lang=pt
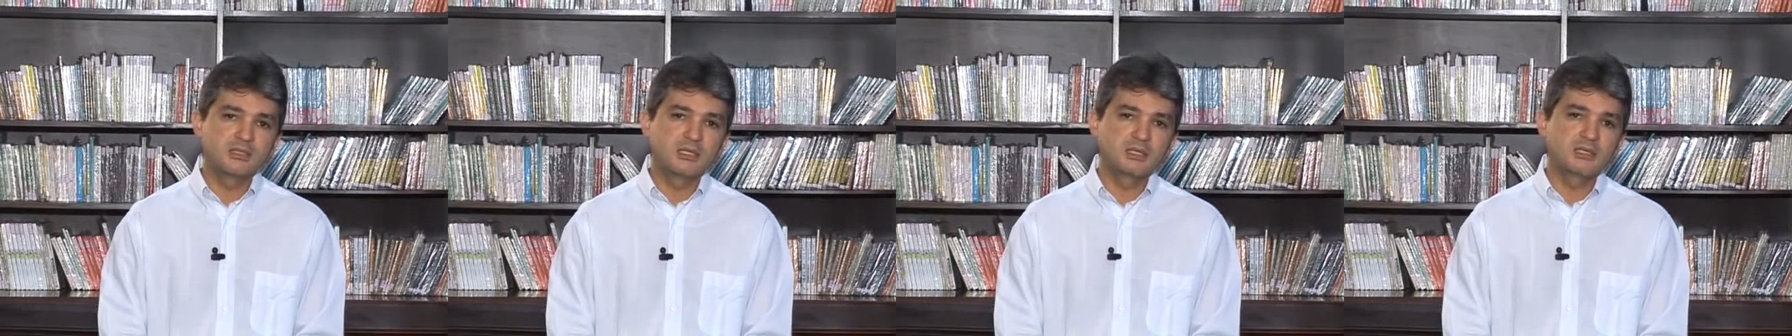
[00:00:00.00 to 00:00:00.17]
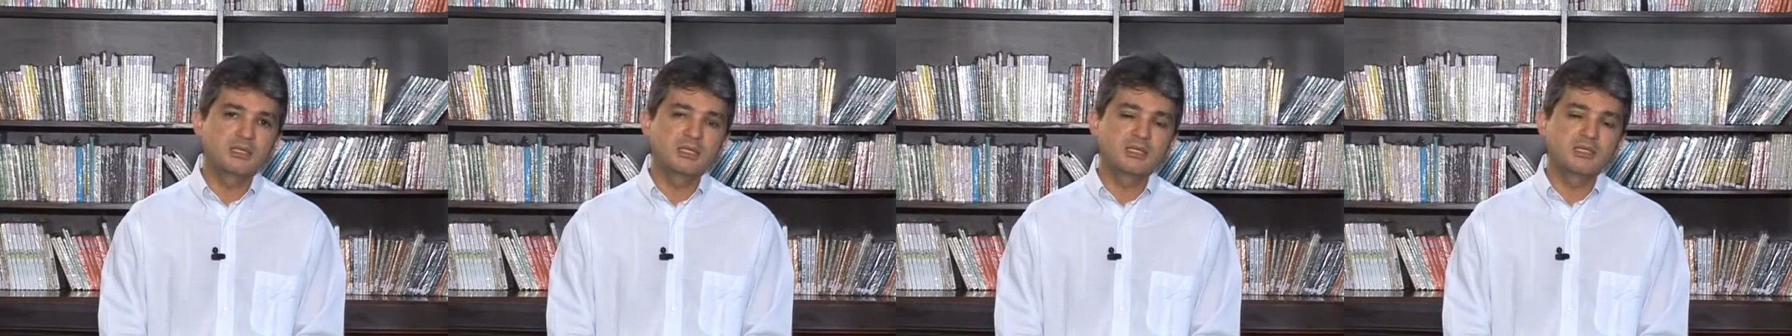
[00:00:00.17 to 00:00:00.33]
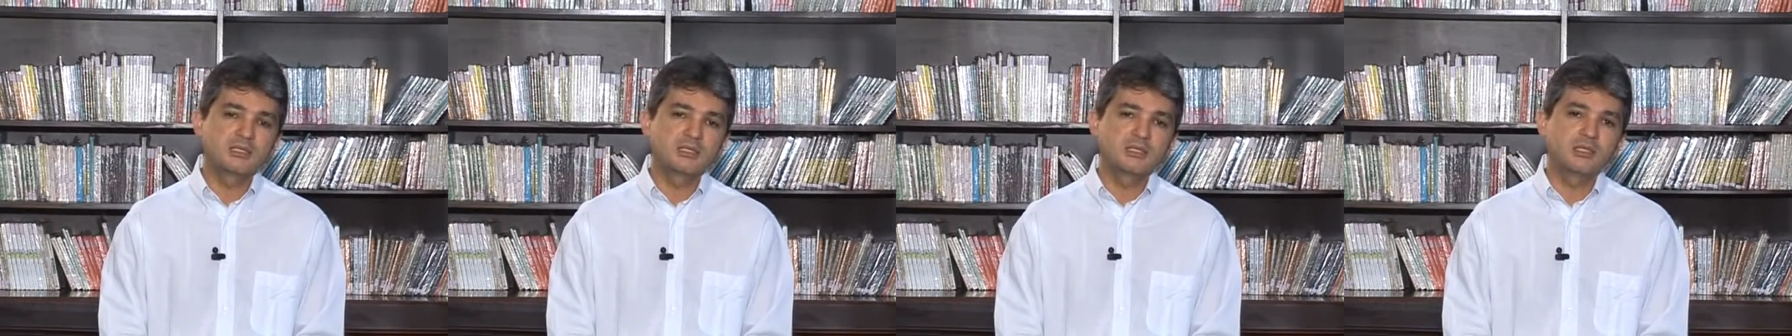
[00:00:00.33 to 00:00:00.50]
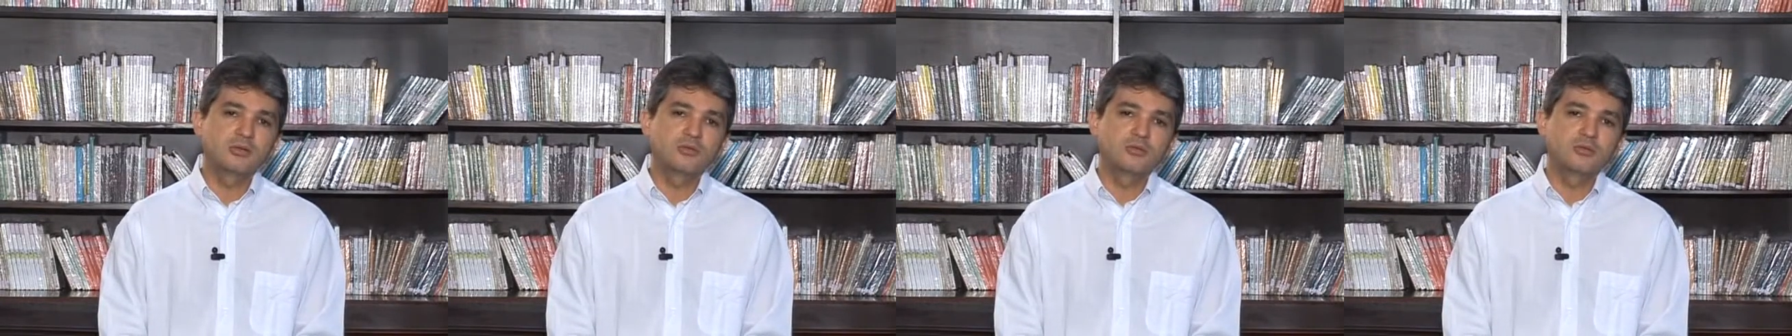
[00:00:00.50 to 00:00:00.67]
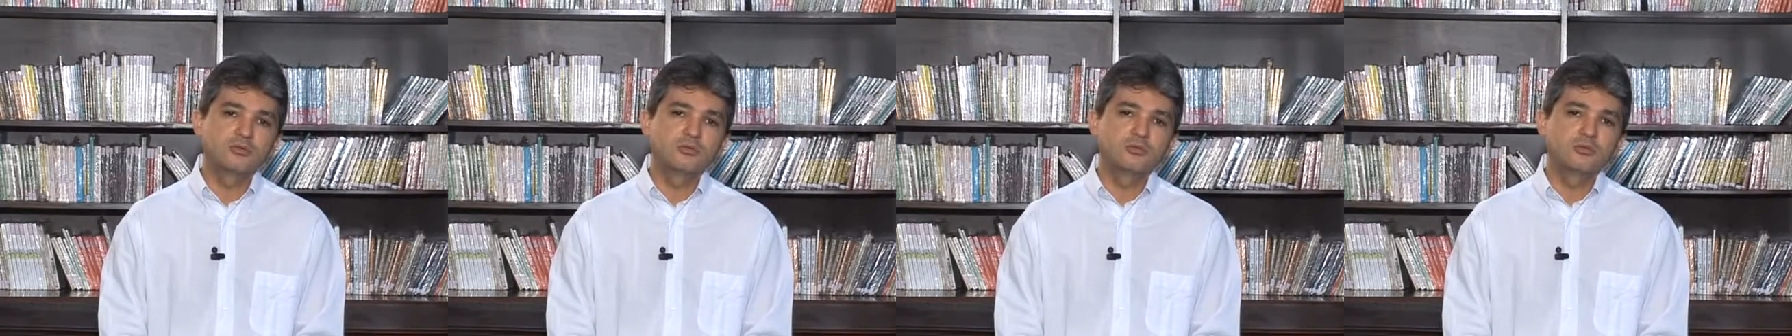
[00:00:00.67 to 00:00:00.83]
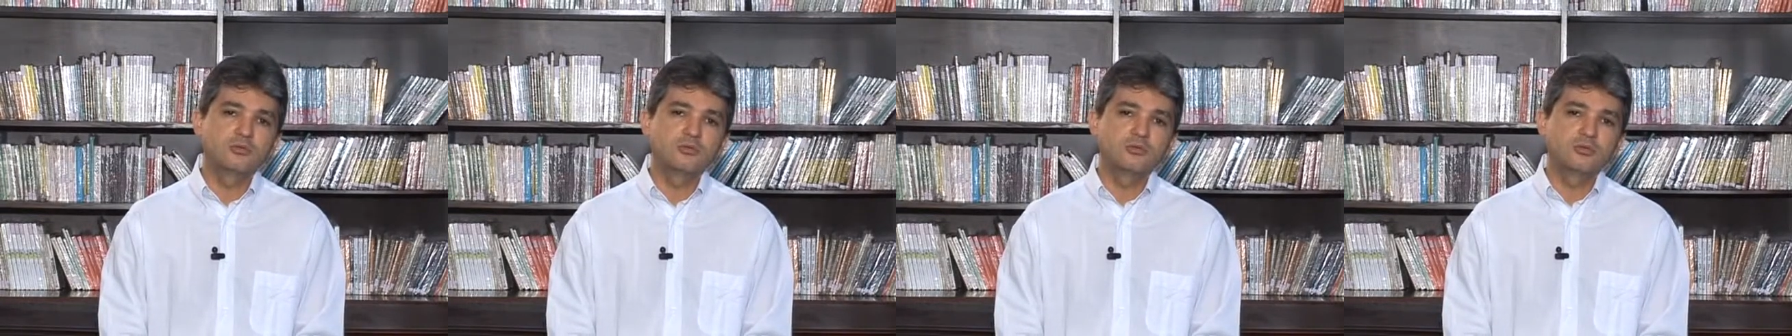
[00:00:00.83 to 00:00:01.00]
de
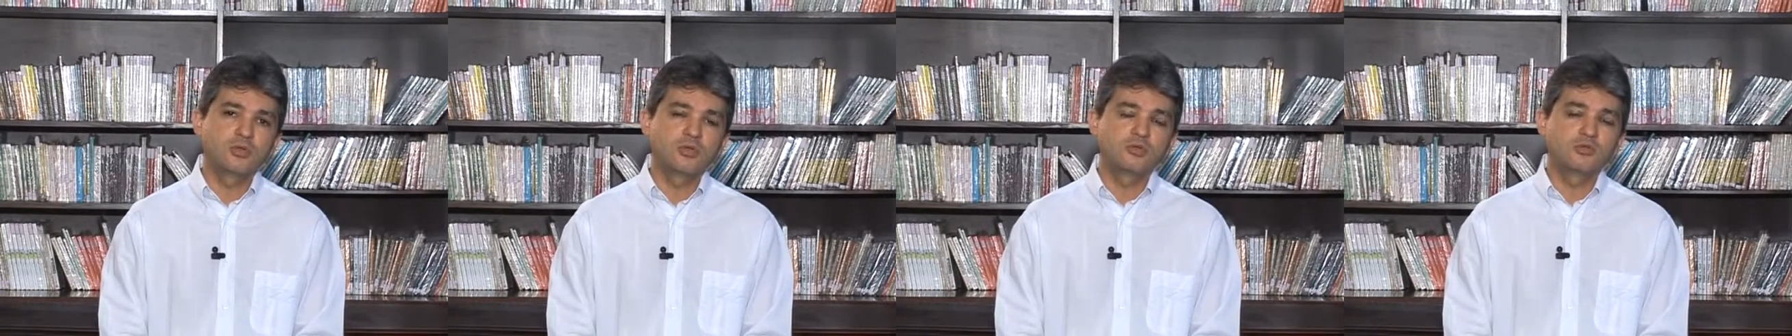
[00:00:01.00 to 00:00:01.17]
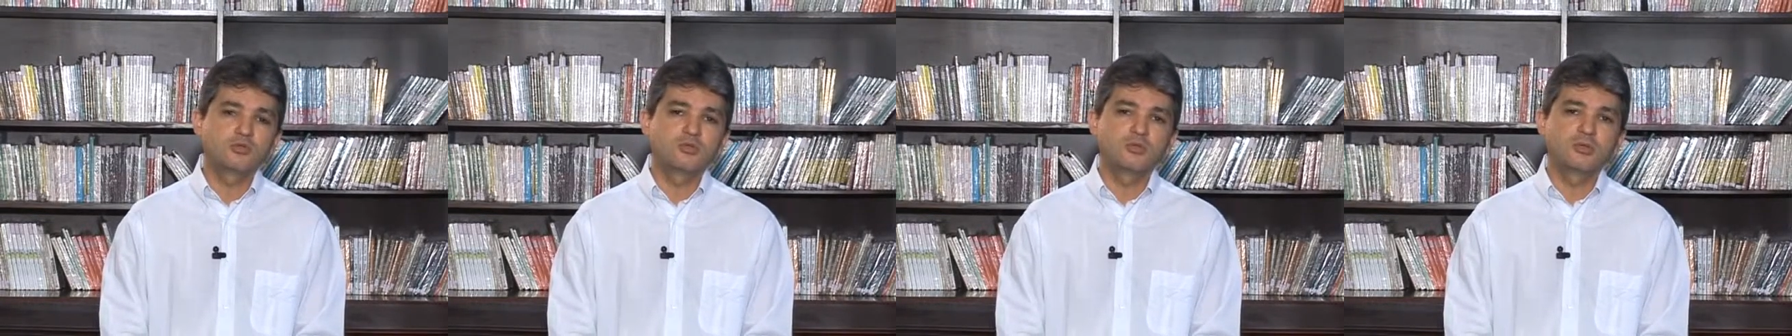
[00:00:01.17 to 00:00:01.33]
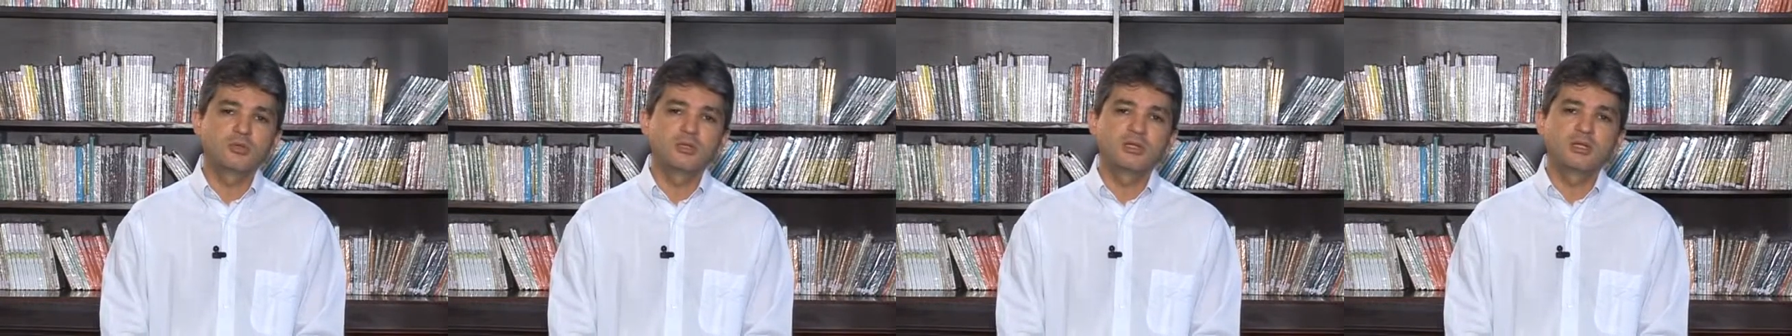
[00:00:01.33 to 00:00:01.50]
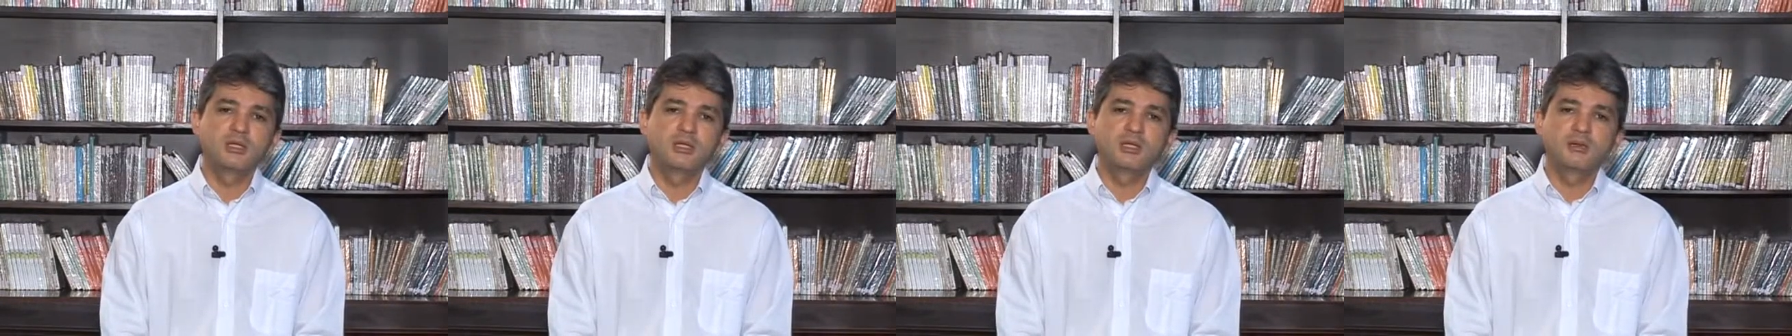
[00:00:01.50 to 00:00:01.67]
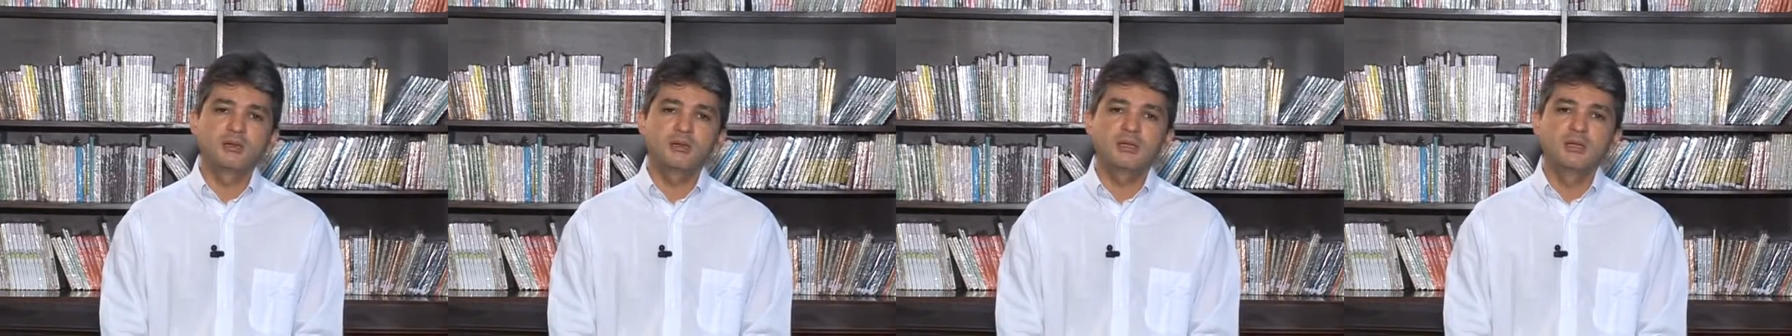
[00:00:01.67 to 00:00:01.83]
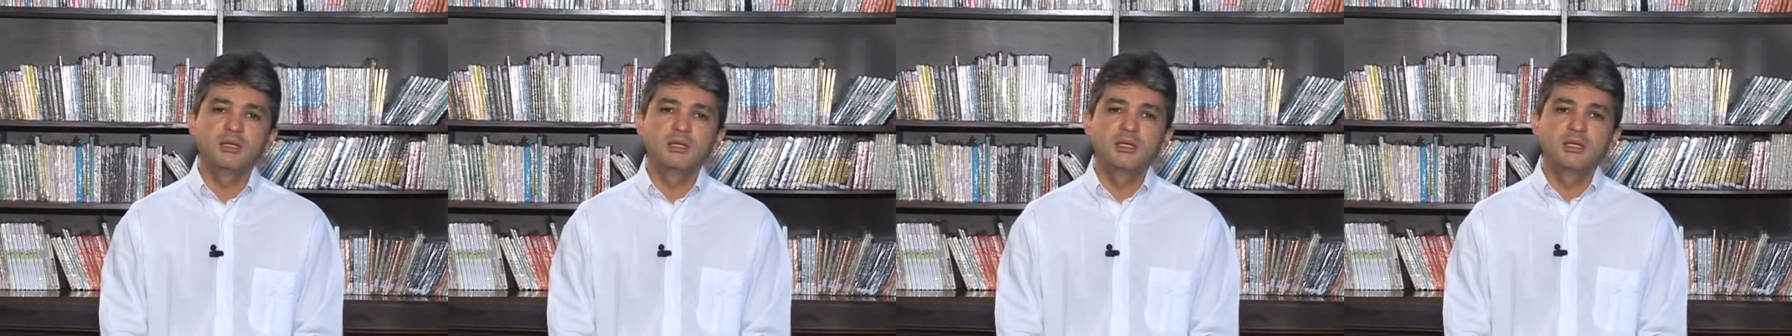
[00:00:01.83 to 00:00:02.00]
atenção do nosso
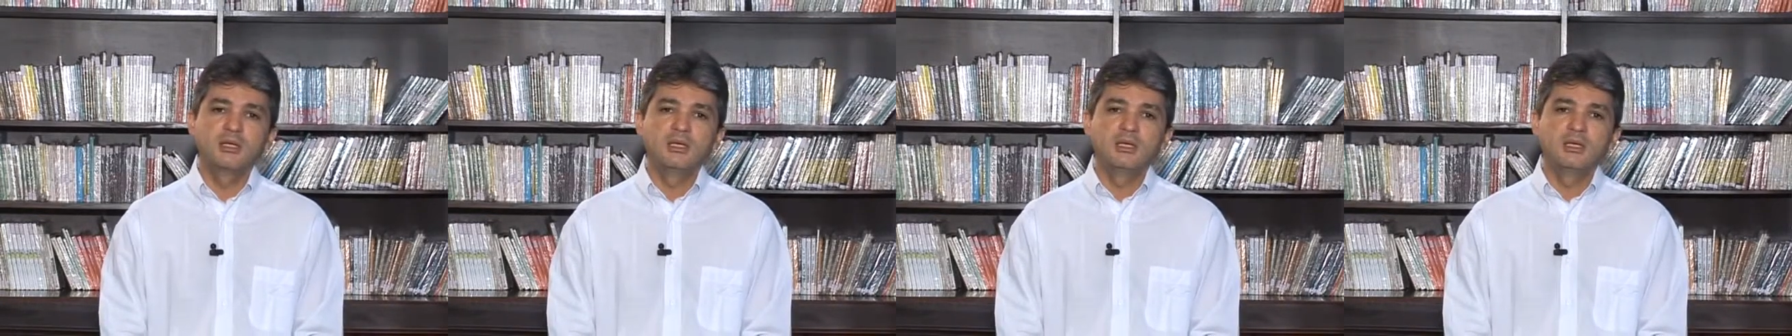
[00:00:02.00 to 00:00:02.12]
programa